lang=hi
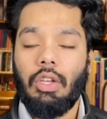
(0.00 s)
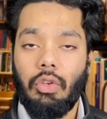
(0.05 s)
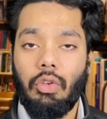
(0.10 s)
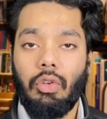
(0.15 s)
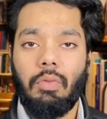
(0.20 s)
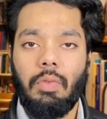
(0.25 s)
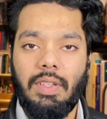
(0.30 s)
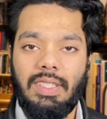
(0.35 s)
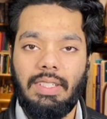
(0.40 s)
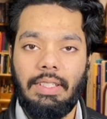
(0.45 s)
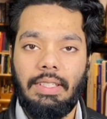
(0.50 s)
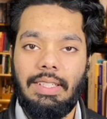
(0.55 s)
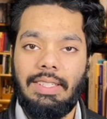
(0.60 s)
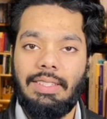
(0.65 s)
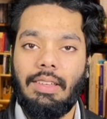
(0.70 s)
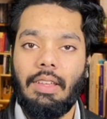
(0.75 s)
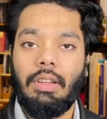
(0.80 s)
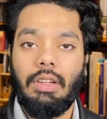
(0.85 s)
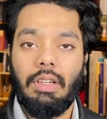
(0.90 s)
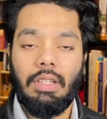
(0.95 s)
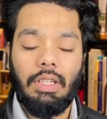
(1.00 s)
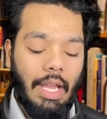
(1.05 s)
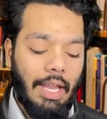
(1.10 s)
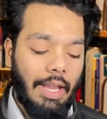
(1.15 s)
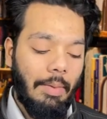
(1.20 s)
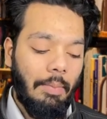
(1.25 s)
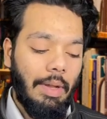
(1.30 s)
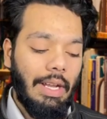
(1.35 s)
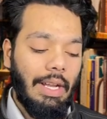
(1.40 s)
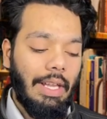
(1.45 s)
यूनिवर्सिटीज का जो
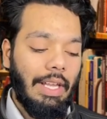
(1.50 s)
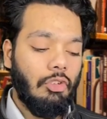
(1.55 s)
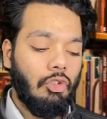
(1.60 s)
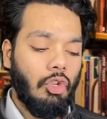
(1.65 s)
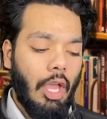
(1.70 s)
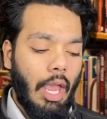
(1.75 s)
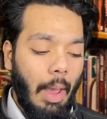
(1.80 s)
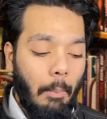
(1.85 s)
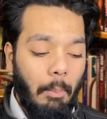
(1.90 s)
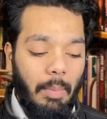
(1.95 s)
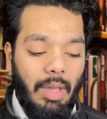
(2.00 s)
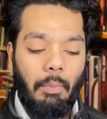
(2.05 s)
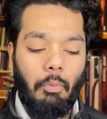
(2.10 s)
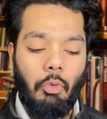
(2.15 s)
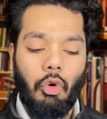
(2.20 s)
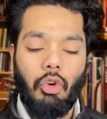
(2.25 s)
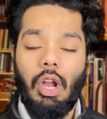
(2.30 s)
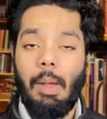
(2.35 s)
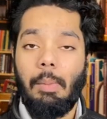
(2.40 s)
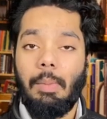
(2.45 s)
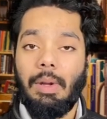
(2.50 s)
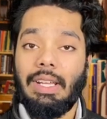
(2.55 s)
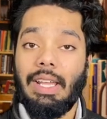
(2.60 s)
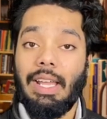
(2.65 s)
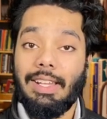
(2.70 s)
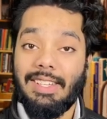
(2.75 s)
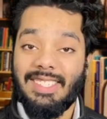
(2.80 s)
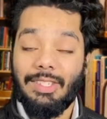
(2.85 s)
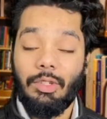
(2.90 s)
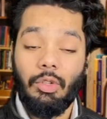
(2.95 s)
टाई अप है लेकिन जो एमबीए प्रोग्राम है
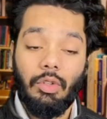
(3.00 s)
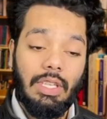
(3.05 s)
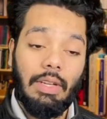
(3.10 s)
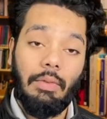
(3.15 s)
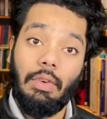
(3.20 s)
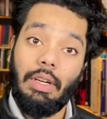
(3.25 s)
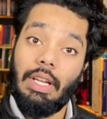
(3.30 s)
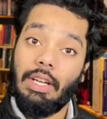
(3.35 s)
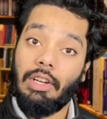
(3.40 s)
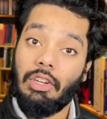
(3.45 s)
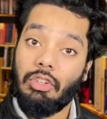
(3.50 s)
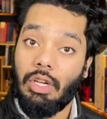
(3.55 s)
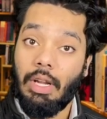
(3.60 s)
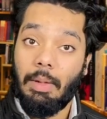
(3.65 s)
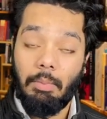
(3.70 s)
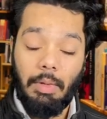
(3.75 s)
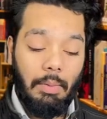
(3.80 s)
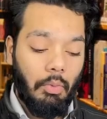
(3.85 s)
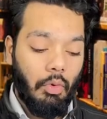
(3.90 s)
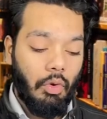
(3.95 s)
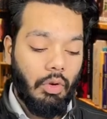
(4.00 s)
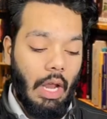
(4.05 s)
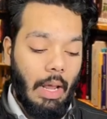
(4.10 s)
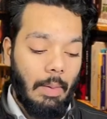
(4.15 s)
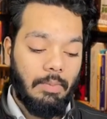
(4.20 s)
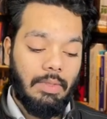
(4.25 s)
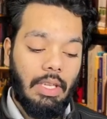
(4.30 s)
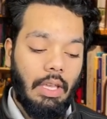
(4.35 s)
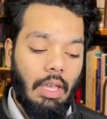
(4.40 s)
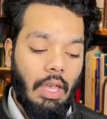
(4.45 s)
इनके एक्सक्लूसिव इंटरनेशनल एमबीए
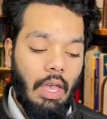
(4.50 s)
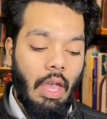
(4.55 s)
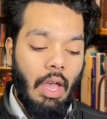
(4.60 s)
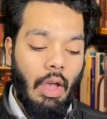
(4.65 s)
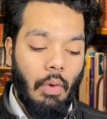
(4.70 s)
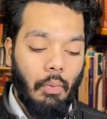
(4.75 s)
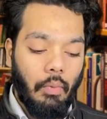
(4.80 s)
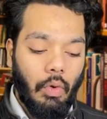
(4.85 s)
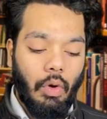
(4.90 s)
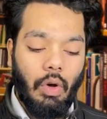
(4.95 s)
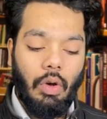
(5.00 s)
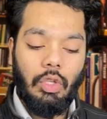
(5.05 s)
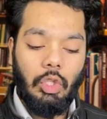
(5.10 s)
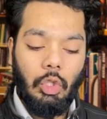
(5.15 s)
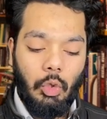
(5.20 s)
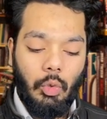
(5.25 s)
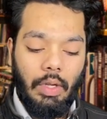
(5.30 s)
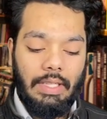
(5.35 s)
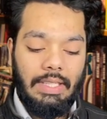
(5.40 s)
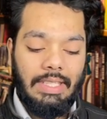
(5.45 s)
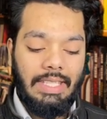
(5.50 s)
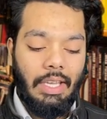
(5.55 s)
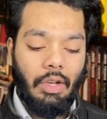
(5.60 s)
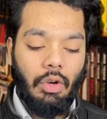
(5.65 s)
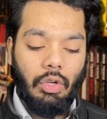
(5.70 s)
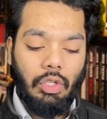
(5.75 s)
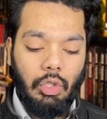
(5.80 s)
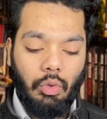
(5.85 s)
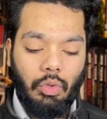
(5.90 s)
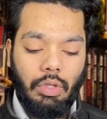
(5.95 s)
प्रोग्राम्स है वो यूएसए
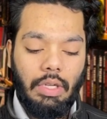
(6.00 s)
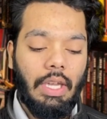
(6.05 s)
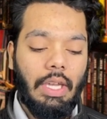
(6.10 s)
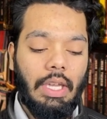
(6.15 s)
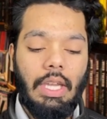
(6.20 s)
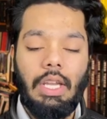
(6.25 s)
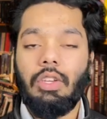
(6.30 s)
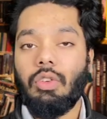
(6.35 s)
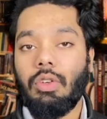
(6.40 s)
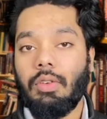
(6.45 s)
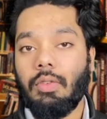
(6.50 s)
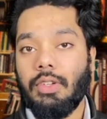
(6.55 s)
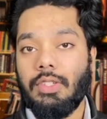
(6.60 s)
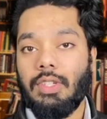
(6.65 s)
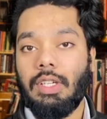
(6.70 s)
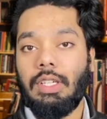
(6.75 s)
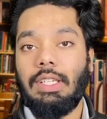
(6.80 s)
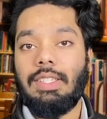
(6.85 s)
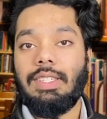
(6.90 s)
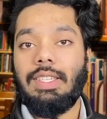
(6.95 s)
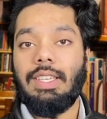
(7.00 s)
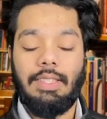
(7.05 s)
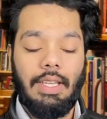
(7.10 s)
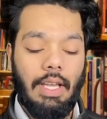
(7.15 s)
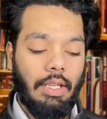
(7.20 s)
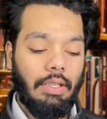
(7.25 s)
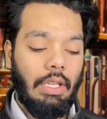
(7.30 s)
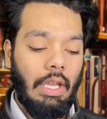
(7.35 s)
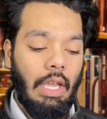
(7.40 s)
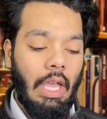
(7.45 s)
और यूके की यूनिवर्सिटीज के
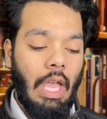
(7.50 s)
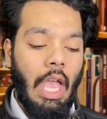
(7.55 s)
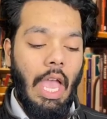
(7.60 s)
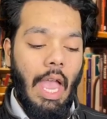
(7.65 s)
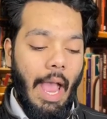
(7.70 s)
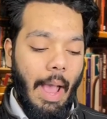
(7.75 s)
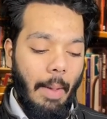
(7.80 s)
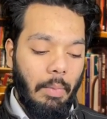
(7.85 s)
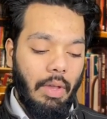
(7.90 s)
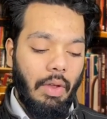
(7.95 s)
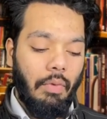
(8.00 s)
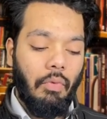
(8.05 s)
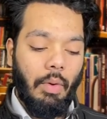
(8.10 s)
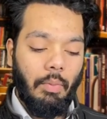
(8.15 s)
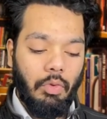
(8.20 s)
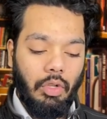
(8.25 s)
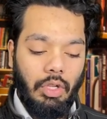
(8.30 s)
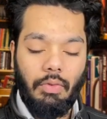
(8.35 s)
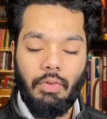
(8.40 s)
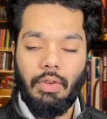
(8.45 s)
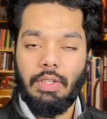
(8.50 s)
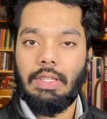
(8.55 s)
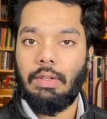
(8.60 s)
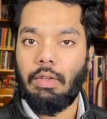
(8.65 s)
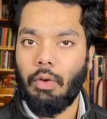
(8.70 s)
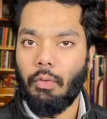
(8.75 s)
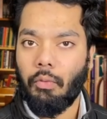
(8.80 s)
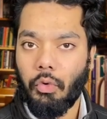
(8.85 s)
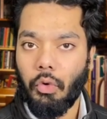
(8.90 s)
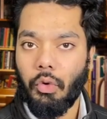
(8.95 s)
साथ है MBA from
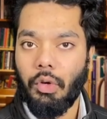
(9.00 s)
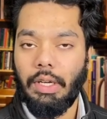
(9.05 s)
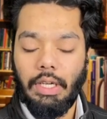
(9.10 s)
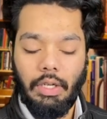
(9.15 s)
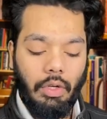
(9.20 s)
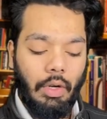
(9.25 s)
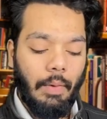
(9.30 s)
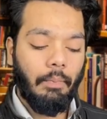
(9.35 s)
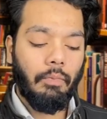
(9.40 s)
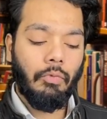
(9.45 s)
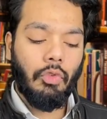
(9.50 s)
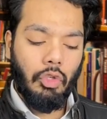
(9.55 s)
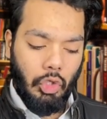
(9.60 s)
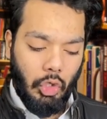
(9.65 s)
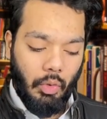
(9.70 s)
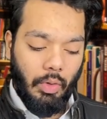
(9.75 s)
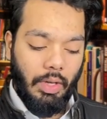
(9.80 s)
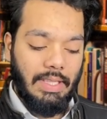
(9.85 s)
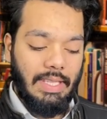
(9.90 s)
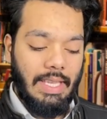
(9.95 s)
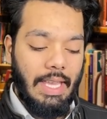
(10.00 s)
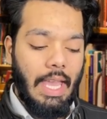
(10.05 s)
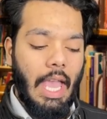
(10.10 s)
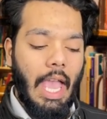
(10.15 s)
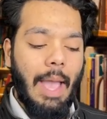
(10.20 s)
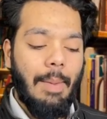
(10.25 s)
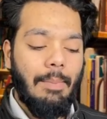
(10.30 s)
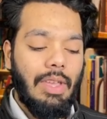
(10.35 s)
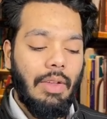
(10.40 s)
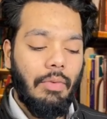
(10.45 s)
University of Toledo, USA,
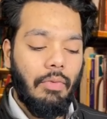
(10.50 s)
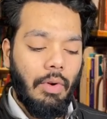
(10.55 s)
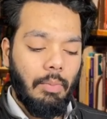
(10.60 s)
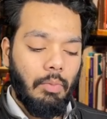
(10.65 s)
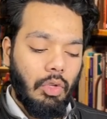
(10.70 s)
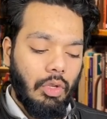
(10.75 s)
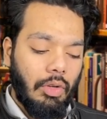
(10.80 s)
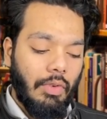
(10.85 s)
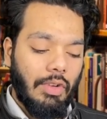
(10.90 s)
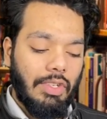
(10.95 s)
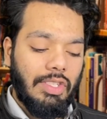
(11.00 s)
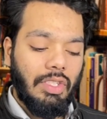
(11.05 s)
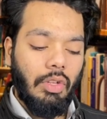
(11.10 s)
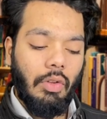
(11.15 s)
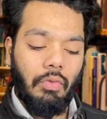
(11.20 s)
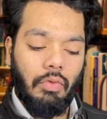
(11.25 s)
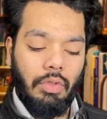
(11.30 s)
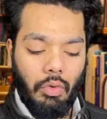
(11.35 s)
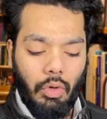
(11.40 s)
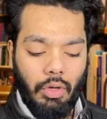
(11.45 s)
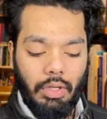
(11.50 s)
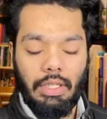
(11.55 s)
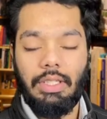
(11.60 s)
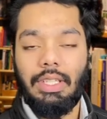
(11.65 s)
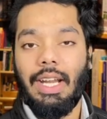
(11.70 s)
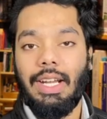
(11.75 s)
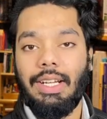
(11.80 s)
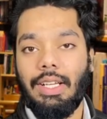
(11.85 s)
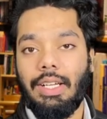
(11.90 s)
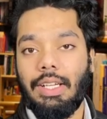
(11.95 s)
MBA from University of
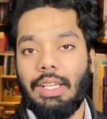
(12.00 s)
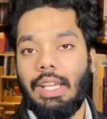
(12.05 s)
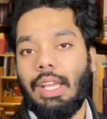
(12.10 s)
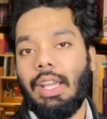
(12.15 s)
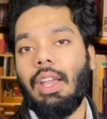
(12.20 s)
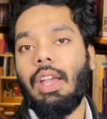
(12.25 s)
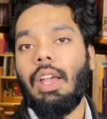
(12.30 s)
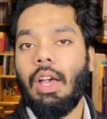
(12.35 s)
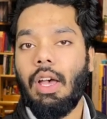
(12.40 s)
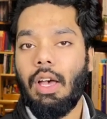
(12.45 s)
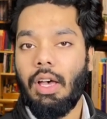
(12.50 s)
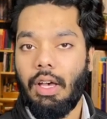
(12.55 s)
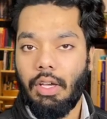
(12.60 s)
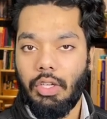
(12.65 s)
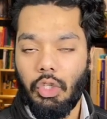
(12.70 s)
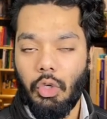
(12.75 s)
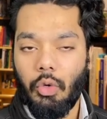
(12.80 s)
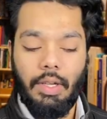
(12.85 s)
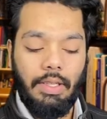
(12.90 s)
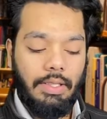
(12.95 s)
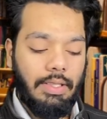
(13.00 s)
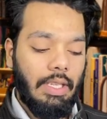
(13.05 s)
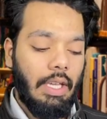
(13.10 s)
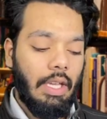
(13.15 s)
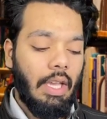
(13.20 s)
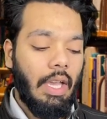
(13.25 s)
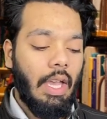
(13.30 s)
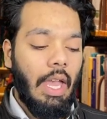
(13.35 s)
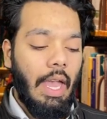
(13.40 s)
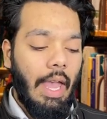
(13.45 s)
Northern Kentucky, uh,
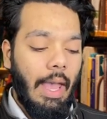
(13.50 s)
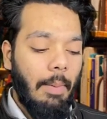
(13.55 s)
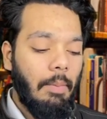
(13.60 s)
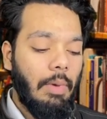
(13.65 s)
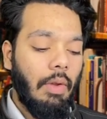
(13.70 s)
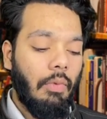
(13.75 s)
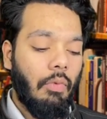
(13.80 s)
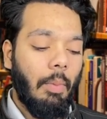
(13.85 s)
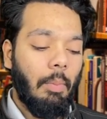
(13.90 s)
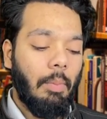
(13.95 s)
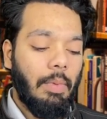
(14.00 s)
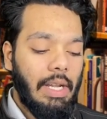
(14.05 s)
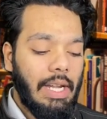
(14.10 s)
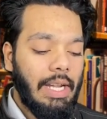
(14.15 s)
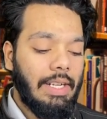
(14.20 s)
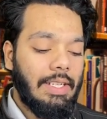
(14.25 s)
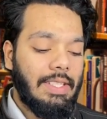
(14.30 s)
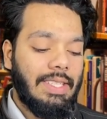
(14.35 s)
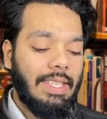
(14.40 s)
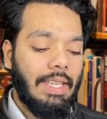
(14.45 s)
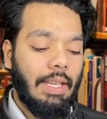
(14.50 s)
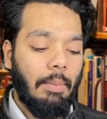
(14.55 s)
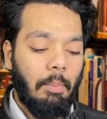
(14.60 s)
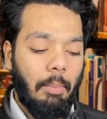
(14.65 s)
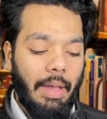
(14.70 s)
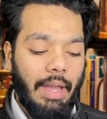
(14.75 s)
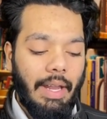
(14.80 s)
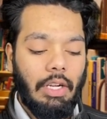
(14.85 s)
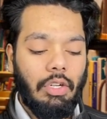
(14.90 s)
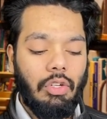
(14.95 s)
USA, MBA from Leeds,
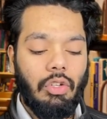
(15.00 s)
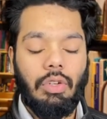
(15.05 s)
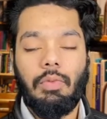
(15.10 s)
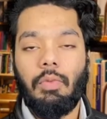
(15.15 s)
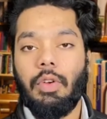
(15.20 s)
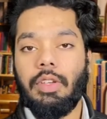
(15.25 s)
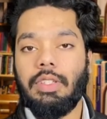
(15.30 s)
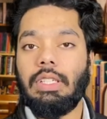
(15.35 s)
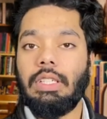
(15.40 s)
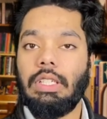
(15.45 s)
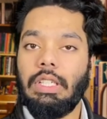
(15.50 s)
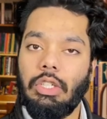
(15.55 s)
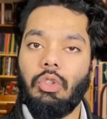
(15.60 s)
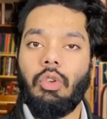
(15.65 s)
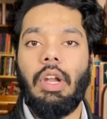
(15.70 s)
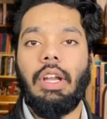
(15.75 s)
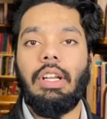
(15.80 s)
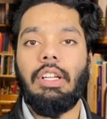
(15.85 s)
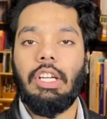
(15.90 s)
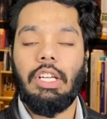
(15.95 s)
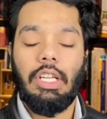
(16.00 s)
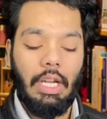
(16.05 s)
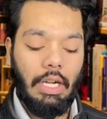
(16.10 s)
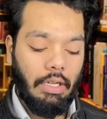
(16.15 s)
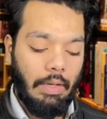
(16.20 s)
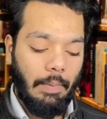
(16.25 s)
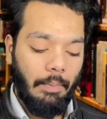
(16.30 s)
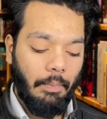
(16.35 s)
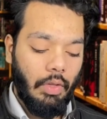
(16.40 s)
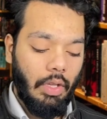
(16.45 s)
Packard University, United
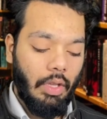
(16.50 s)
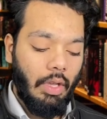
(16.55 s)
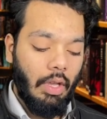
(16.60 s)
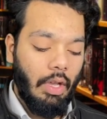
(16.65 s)
Kingdom.